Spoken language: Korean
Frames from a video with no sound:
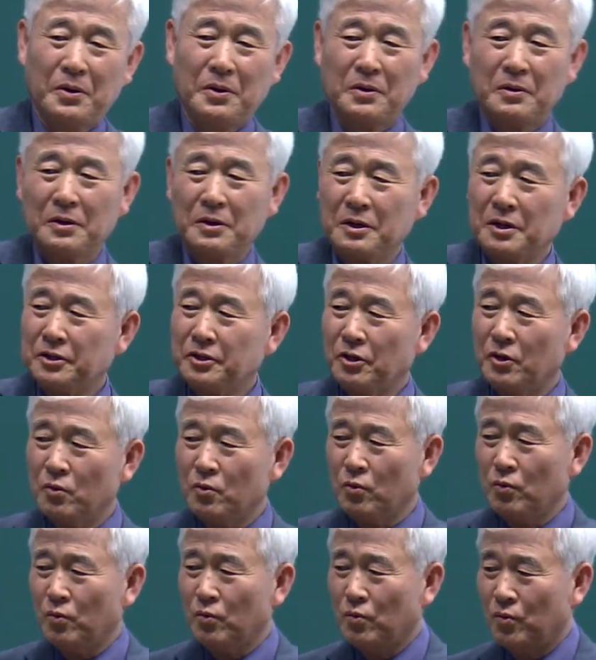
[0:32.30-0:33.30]
그러니까
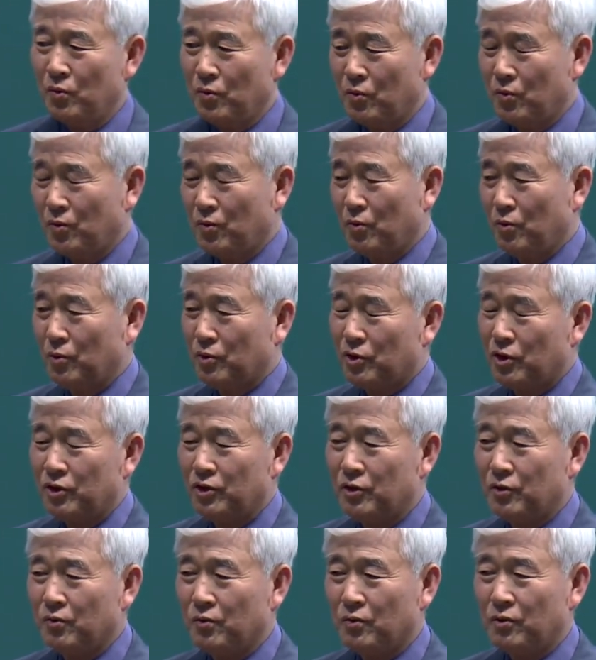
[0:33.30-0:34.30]
서구
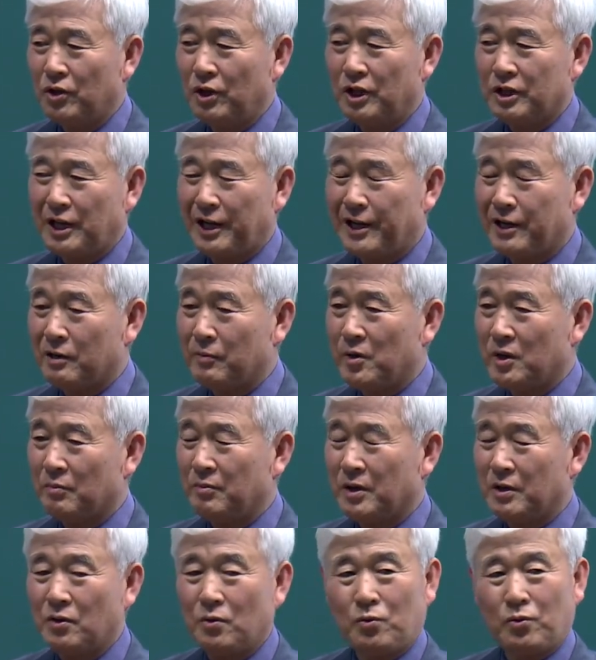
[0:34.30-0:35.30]
선진국들이
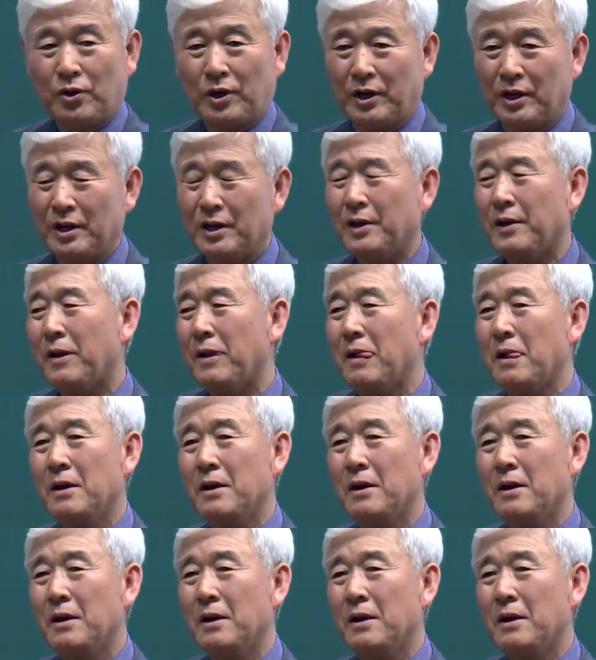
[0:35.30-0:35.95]
산업혁명 이후에